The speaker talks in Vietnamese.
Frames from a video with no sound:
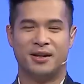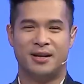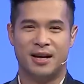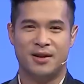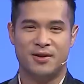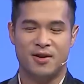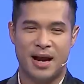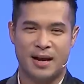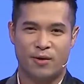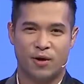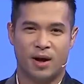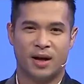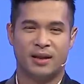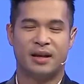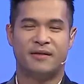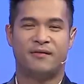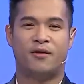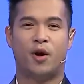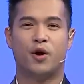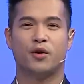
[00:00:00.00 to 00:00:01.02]
Chương trình do đài truyền hình
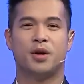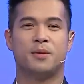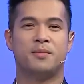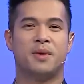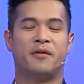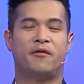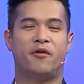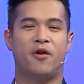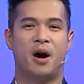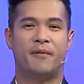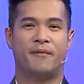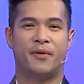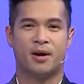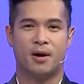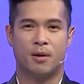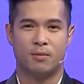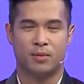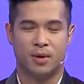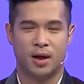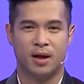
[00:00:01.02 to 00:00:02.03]
thành phố Hồ Chí Minh phối hợp với
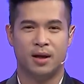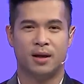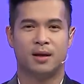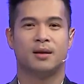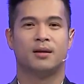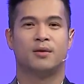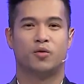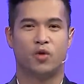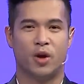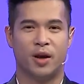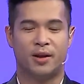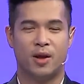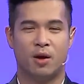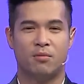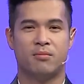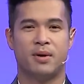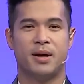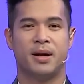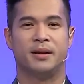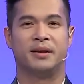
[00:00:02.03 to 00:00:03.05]
công ty truyền
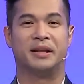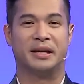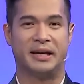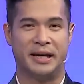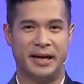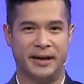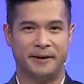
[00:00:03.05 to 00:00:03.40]
thông Bi thực